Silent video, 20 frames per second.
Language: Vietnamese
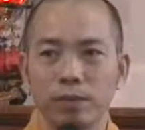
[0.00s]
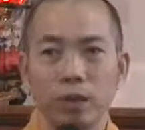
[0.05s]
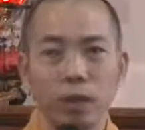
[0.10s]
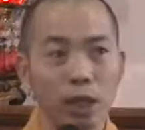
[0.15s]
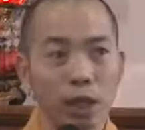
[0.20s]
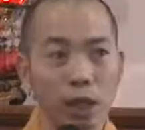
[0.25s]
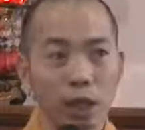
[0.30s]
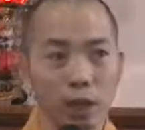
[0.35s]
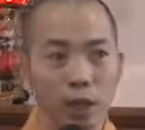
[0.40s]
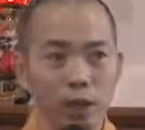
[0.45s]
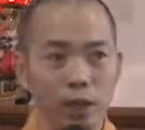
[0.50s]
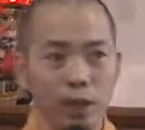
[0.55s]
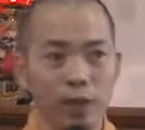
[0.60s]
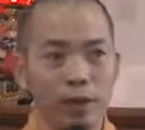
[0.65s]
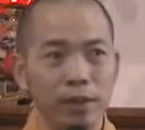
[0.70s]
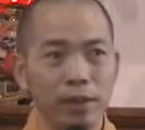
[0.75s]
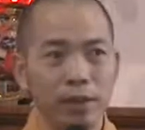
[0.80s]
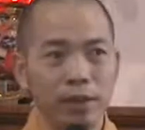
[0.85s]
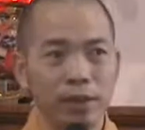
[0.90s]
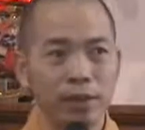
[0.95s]
Có thế thôi.
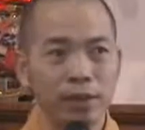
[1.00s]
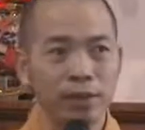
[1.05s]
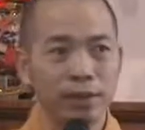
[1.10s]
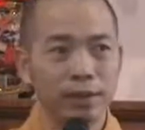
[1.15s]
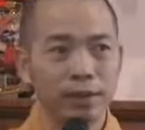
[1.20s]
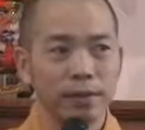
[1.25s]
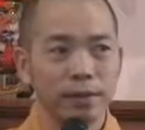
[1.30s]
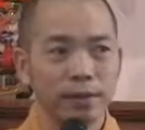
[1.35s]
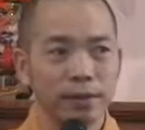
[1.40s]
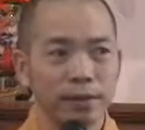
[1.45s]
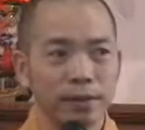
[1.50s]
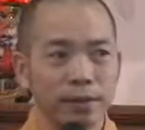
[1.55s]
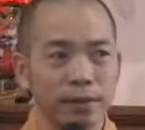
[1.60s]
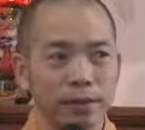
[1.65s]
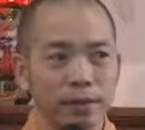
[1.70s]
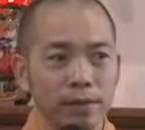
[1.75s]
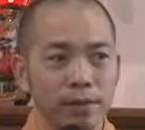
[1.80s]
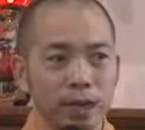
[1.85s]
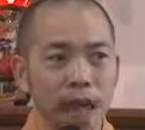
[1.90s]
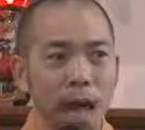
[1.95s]

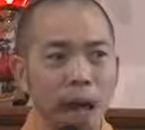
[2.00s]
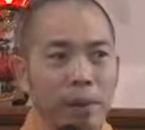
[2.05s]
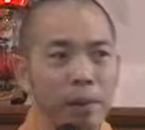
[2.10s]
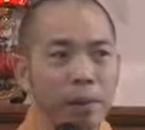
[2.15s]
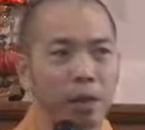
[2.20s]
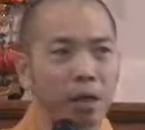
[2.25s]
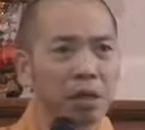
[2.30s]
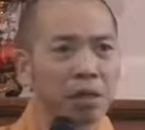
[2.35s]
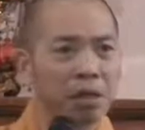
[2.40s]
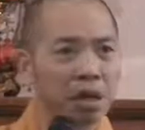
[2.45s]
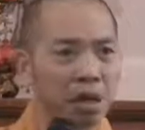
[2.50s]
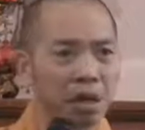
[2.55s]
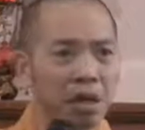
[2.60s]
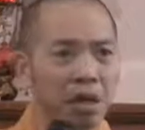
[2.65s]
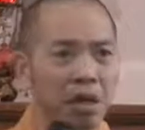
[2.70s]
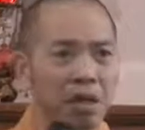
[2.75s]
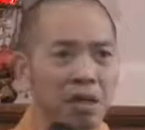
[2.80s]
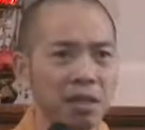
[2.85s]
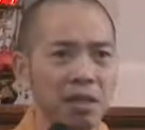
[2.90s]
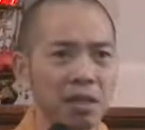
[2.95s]
Áp lực rất
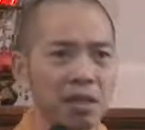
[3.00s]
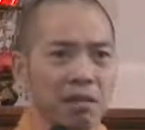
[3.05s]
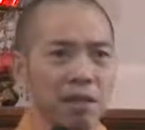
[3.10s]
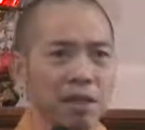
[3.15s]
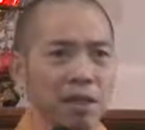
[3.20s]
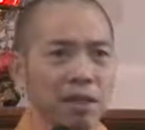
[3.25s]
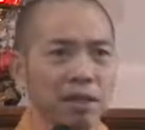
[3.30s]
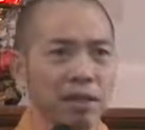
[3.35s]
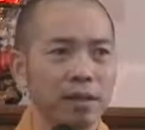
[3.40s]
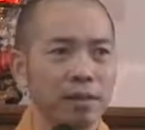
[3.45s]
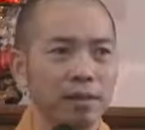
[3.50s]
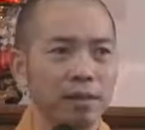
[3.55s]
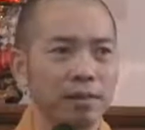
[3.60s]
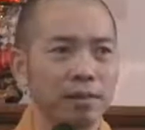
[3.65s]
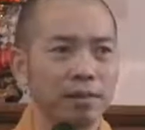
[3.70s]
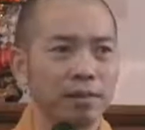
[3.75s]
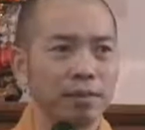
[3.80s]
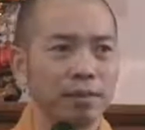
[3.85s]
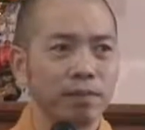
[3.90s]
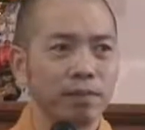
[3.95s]
lớn các vị.
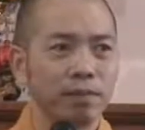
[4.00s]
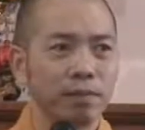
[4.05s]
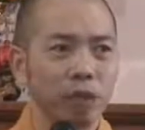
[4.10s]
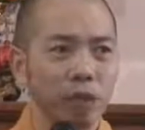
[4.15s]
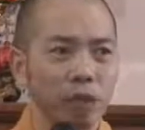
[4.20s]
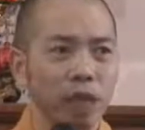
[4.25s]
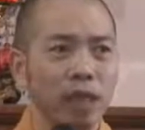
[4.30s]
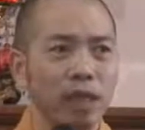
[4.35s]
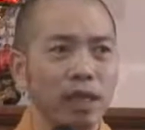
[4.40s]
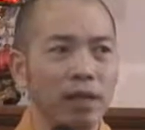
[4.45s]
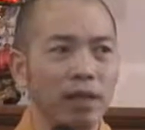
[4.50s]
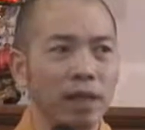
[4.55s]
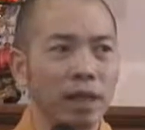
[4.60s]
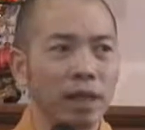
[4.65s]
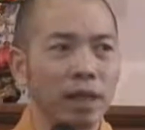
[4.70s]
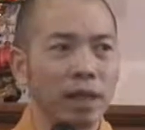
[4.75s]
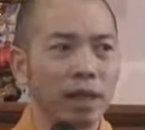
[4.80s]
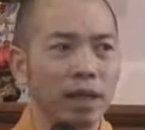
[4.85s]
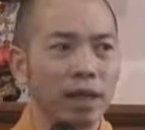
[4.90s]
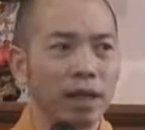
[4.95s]
Tôi thấy như
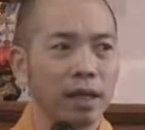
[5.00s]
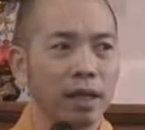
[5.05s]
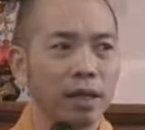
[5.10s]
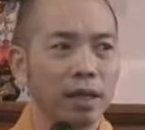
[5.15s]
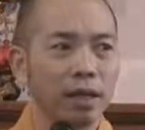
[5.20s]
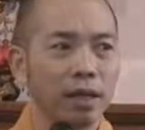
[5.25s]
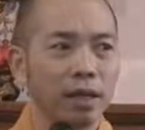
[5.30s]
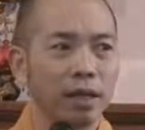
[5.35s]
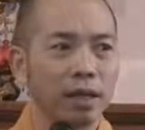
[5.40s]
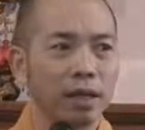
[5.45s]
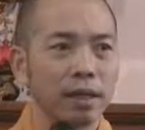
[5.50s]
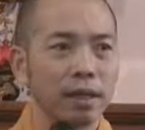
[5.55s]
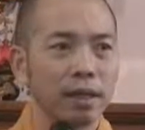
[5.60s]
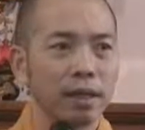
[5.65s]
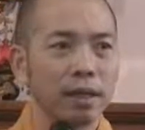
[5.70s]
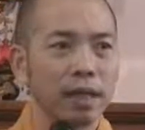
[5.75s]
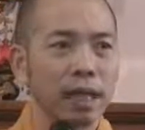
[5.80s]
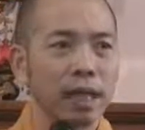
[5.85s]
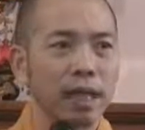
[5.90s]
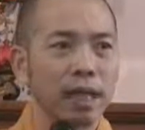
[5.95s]
vậy.
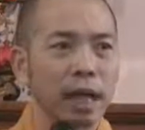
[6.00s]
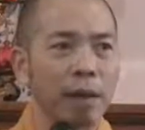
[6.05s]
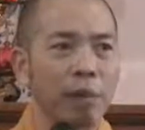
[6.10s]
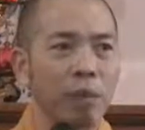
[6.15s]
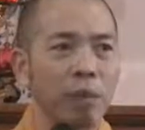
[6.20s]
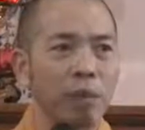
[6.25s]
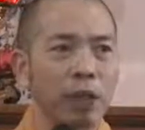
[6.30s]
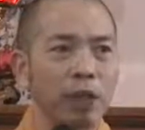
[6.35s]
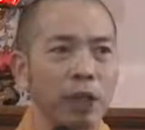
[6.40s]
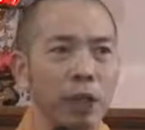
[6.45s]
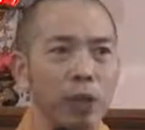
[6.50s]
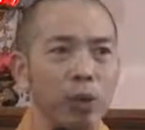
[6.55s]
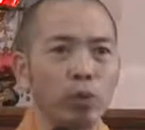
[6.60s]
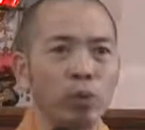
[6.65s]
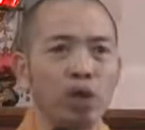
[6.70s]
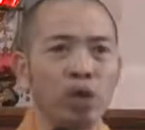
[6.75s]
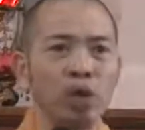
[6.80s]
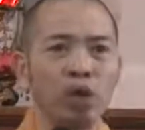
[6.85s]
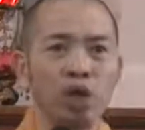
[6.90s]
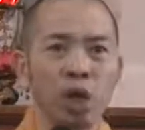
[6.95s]
Ngay cả một cái
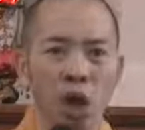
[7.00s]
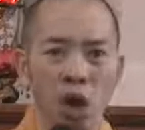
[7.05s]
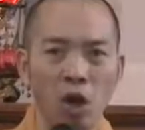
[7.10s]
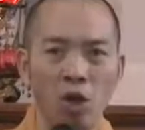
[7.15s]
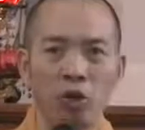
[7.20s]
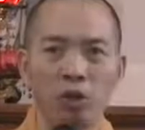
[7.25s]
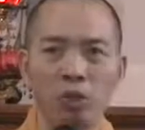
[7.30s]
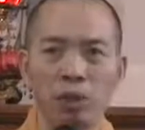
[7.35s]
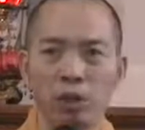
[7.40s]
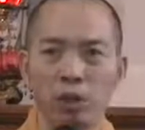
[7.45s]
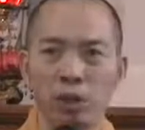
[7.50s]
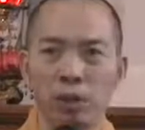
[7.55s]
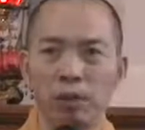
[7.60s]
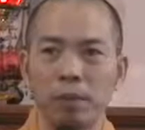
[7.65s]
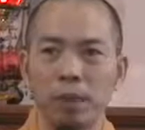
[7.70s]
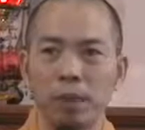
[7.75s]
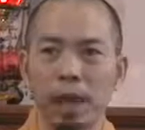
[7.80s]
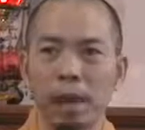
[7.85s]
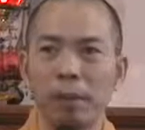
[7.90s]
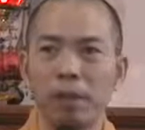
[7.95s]
tiểu thương nhỏ tụi mình cho
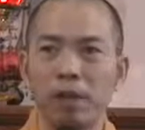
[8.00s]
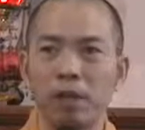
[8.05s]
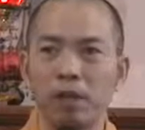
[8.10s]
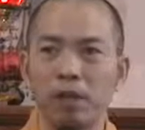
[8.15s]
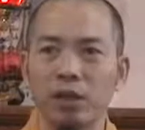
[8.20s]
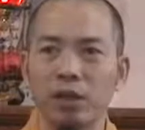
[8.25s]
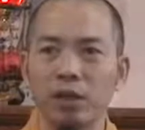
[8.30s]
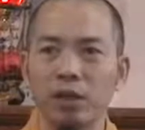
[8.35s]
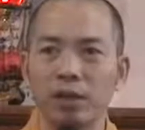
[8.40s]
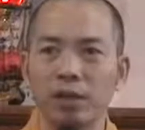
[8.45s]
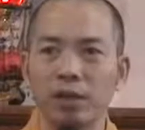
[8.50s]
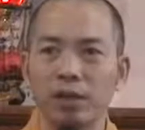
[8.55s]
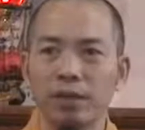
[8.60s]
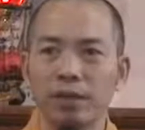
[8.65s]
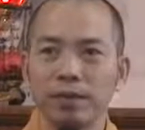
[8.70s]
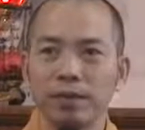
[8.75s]
bị áp lực rồi.